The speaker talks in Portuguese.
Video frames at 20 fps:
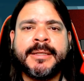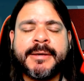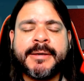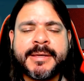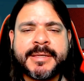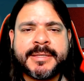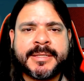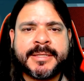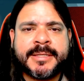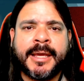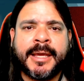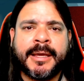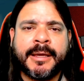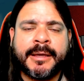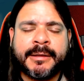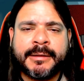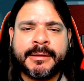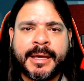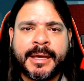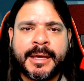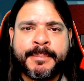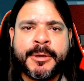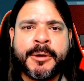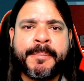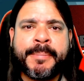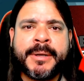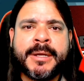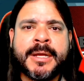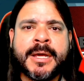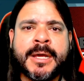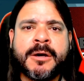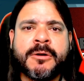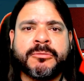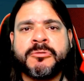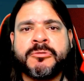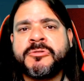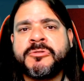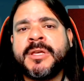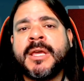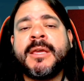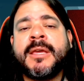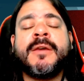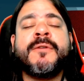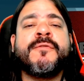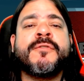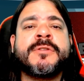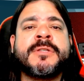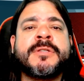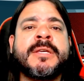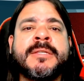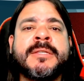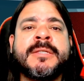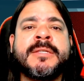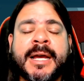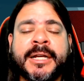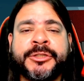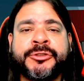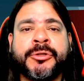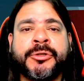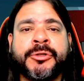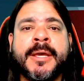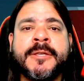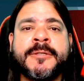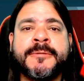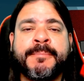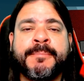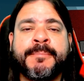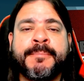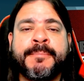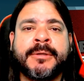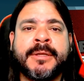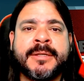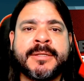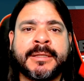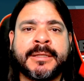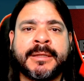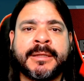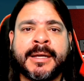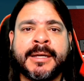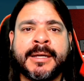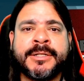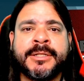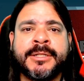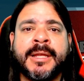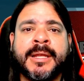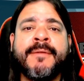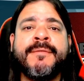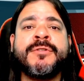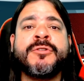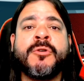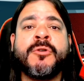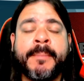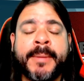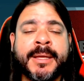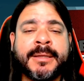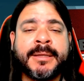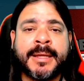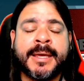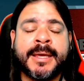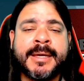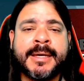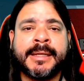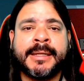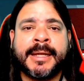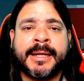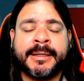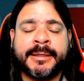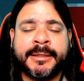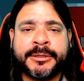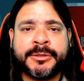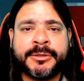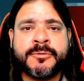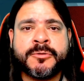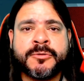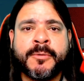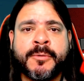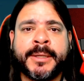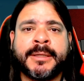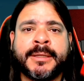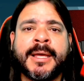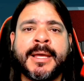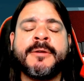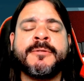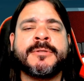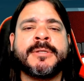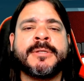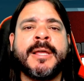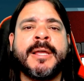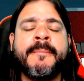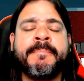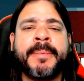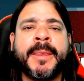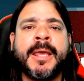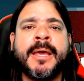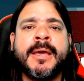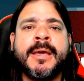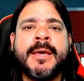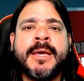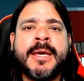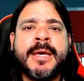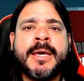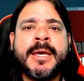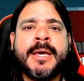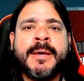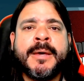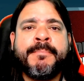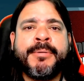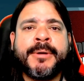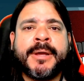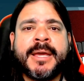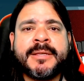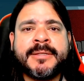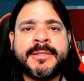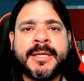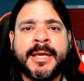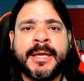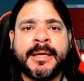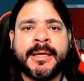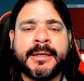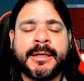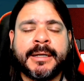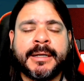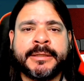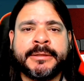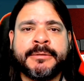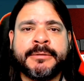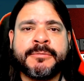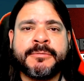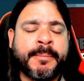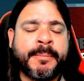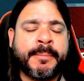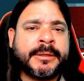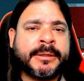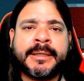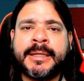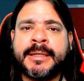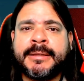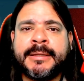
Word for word: Então, assim, é a minha opinião. Não sei o que vocês acham a respeito desse atacante David. Comenta aí, galera. Deixa nos comentários, né? Porque, assim, o São Paulo tá